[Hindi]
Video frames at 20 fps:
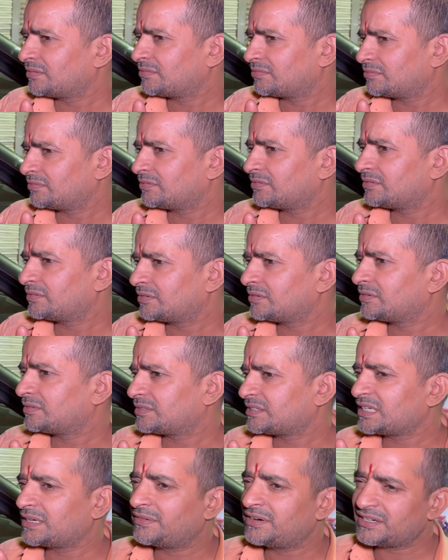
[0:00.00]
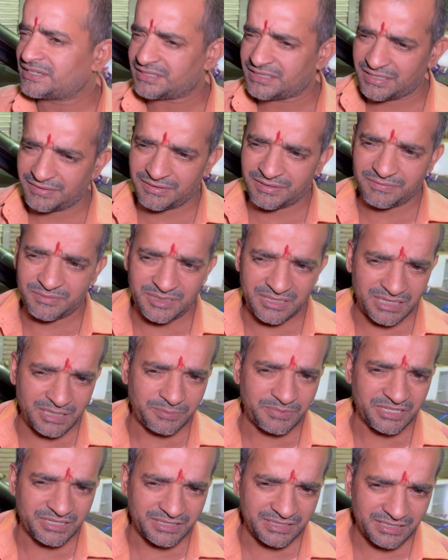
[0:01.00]
सेवेंटी सेवन सेवन टू सेवन भैया ने
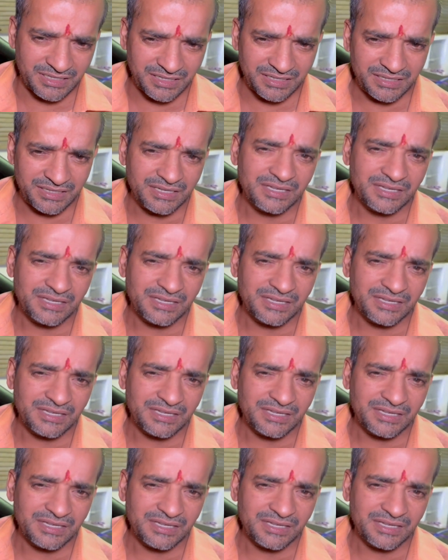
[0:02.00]
पे किया